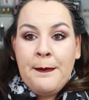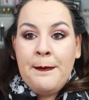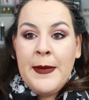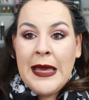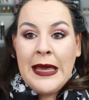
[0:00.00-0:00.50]

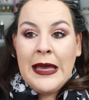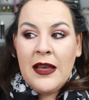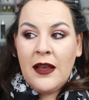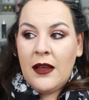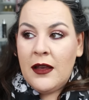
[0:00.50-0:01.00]

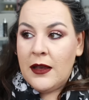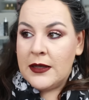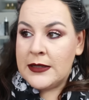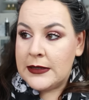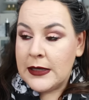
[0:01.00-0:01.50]
mais
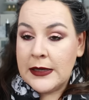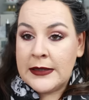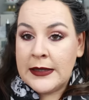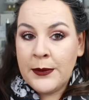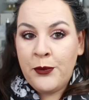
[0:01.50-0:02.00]
euh, ça a
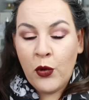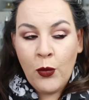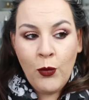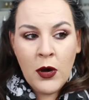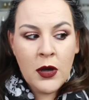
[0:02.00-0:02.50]
été
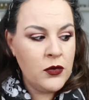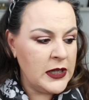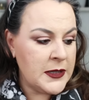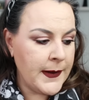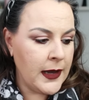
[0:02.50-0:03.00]
pour moi
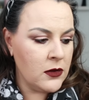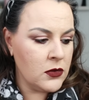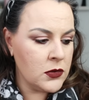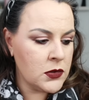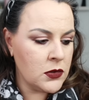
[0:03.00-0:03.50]
une
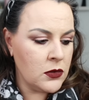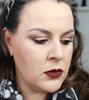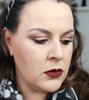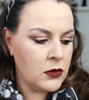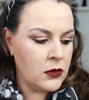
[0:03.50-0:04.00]
expérience
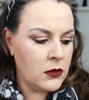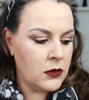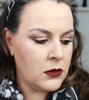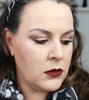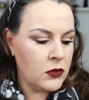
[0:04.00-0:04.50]
euh,
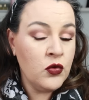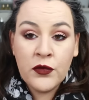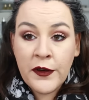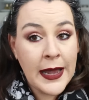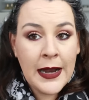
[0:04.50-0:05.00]

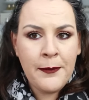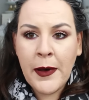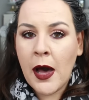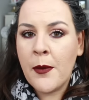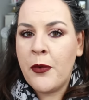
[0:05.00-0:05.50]
nouvelle
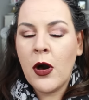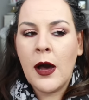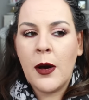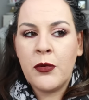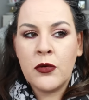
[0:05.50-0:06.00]
par rapport
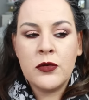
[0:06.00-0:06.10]
à un,